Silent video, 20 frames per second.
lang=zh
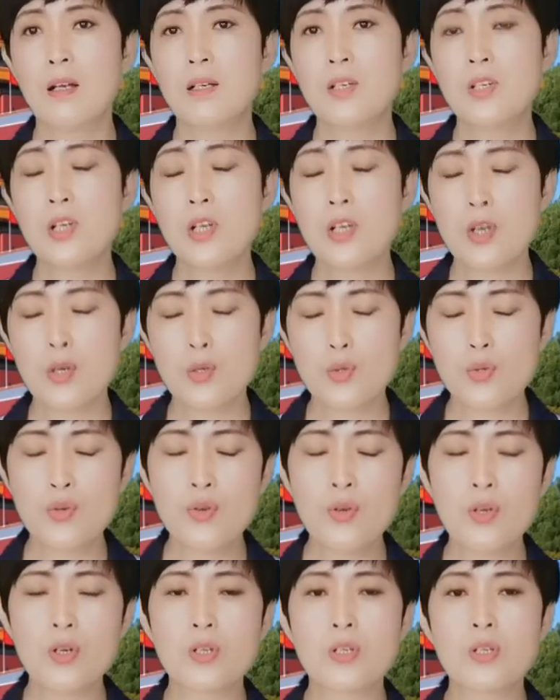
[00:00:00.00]
这也
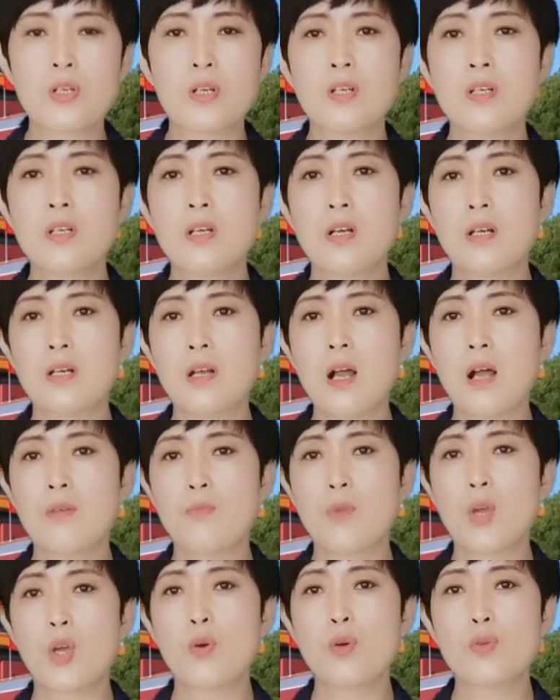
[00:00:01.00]
确实是让
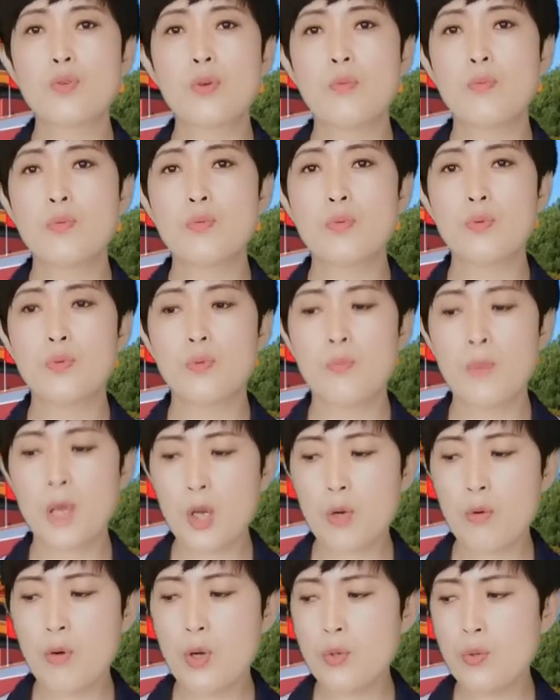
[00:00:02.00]
美国坐不住。
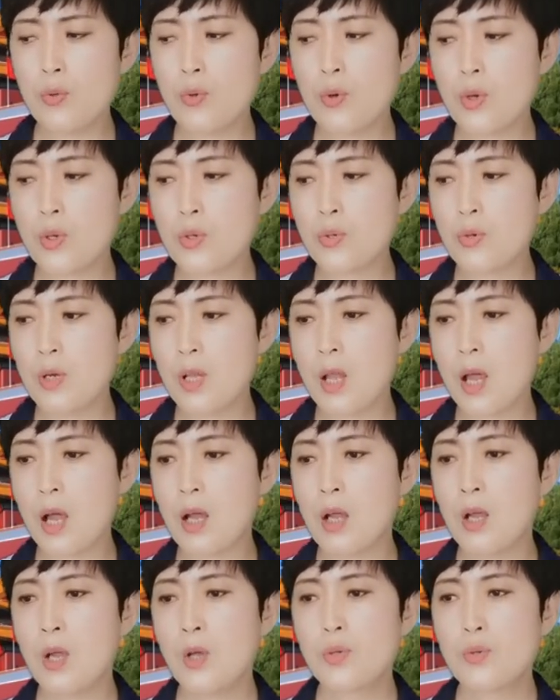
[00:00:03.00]
美国如果说
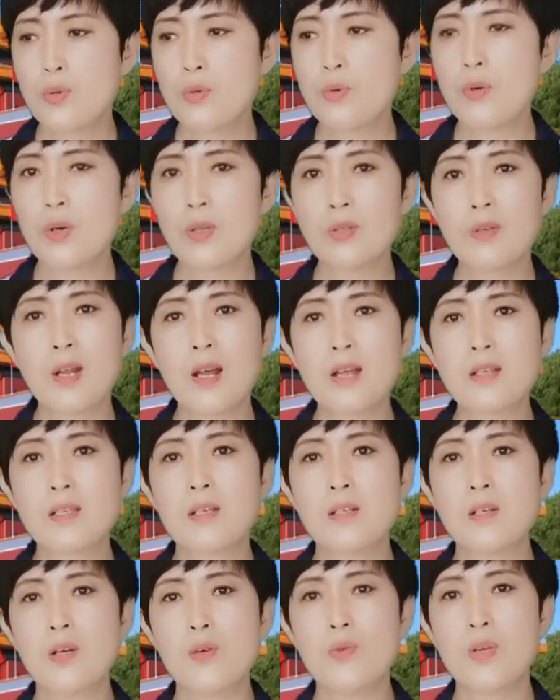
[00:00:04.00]
呢，中国对它
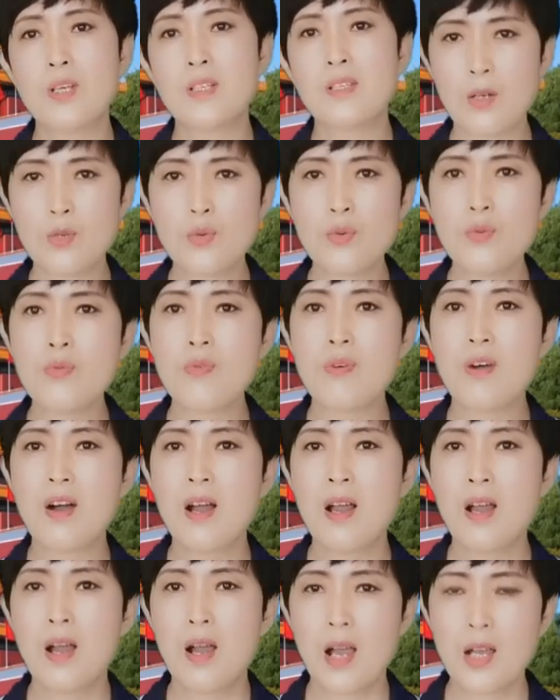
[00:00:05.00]
形成威胁，中国
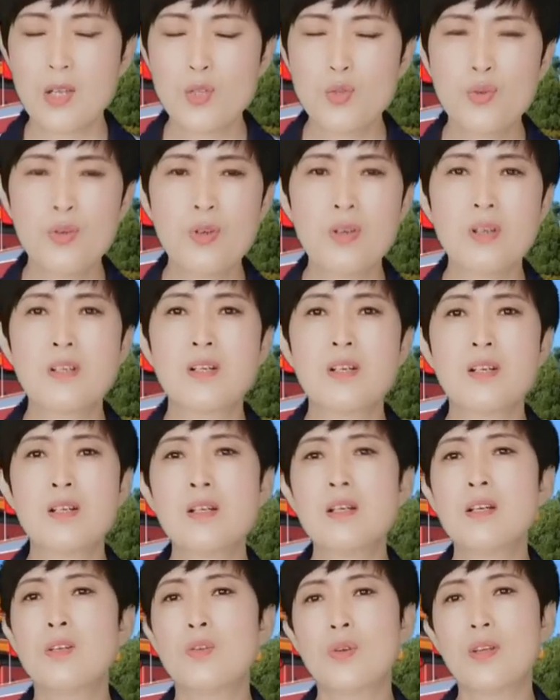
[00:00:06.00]
还确实
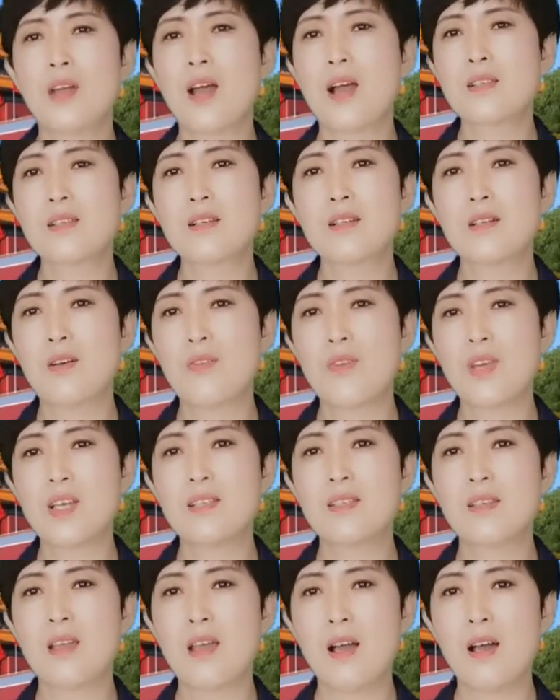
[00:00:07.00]
是对它形成威
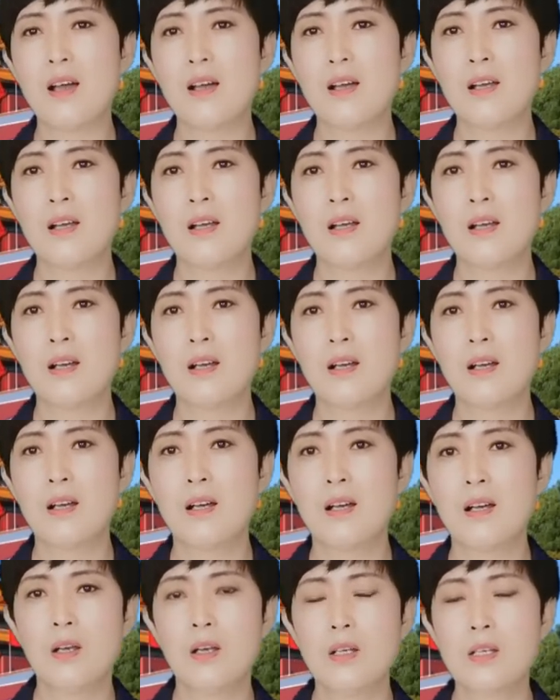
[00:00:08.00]
胁。
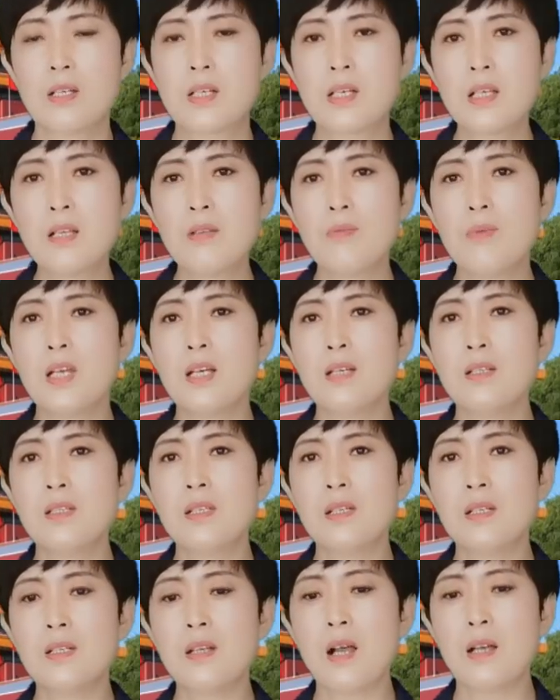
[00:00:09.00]
习近平
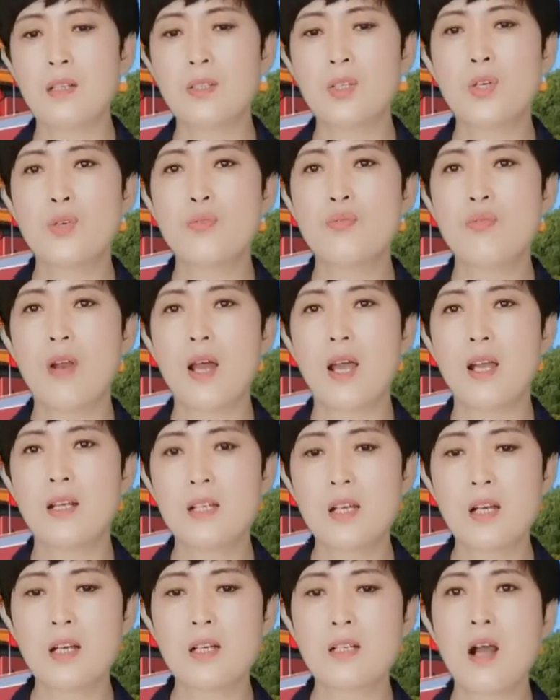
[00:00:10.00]
经常提出来
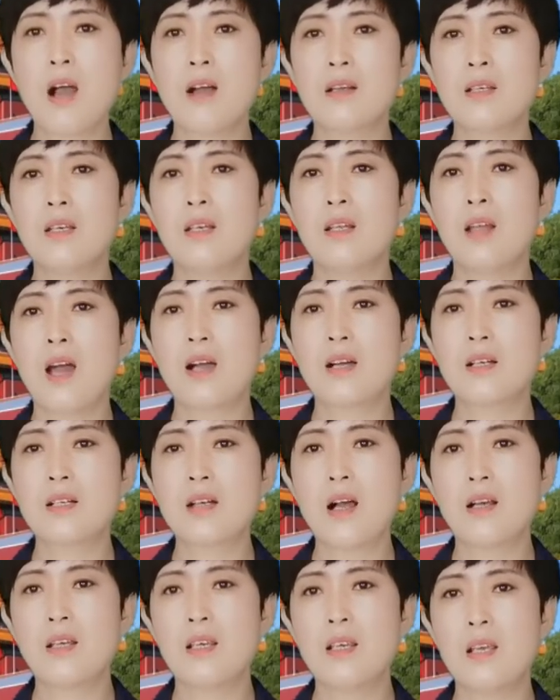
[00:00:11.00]
这个倡议、那个
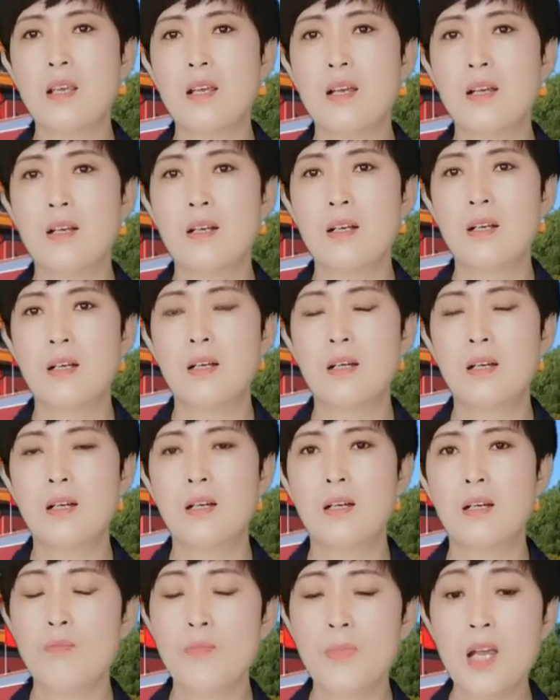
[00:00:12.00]
倡议，
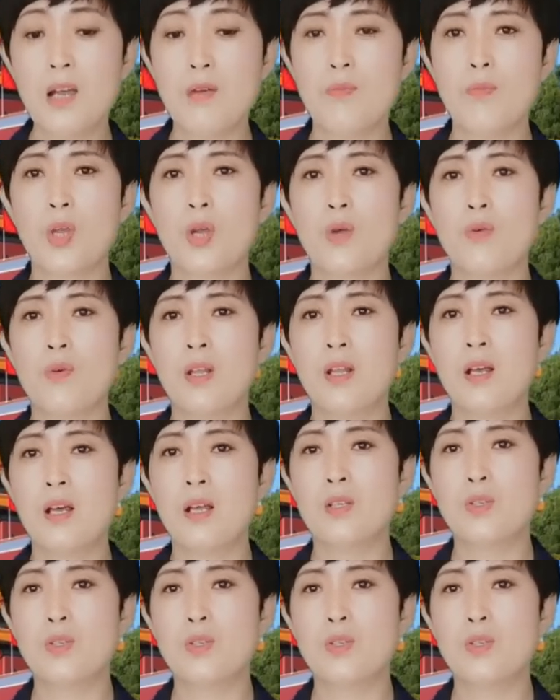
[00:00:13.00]
那美国呢